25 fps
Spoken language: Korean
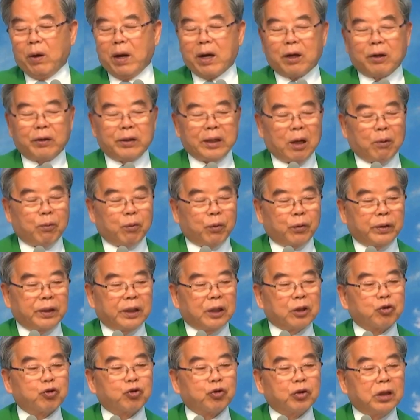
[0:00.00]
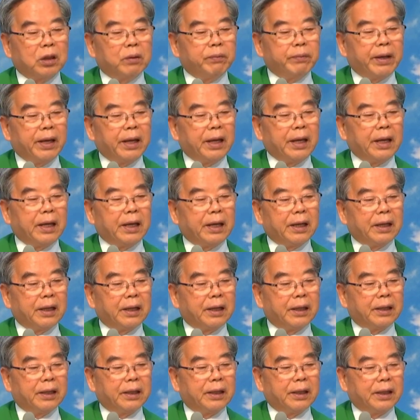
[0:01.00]
요한과 야고보는 예수님의
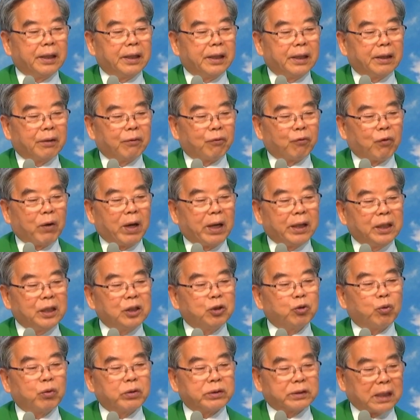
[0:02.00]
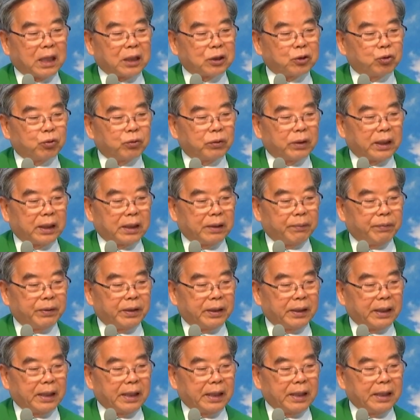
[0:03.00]
과 이종
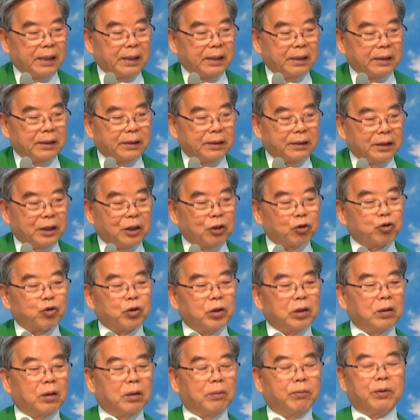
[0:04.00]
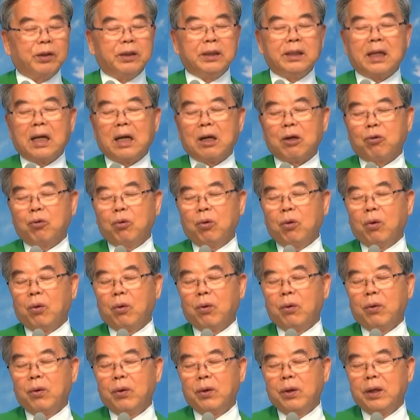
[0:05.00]
사촌간입니다. 예수님의
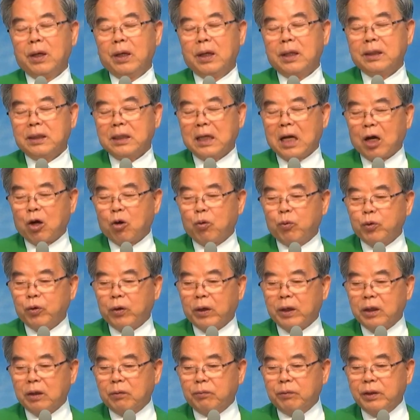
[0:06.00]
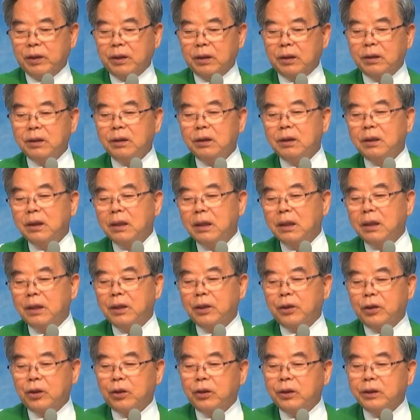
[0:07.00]
어머니하고 야고보 요한의 어머니는
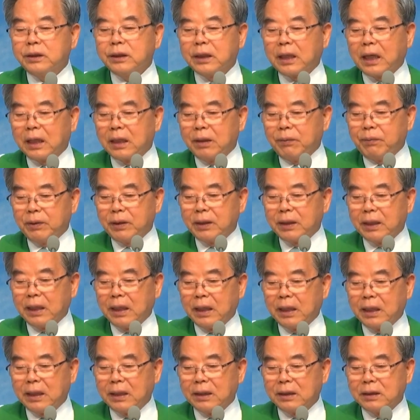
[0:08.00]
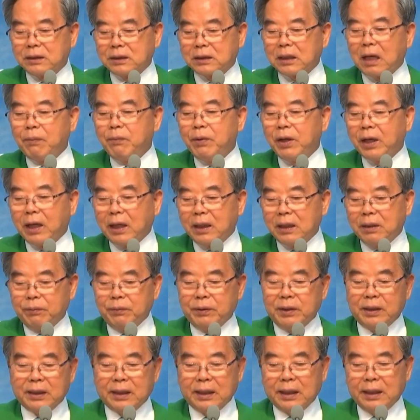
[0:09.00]
형제간입니다.
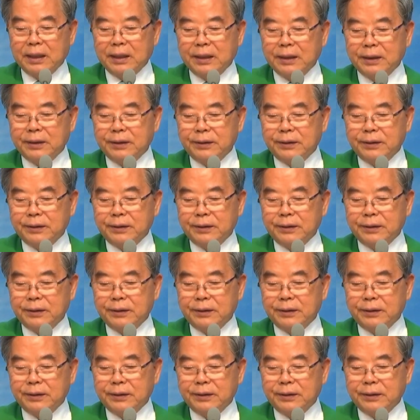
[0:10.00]
자매간입니다.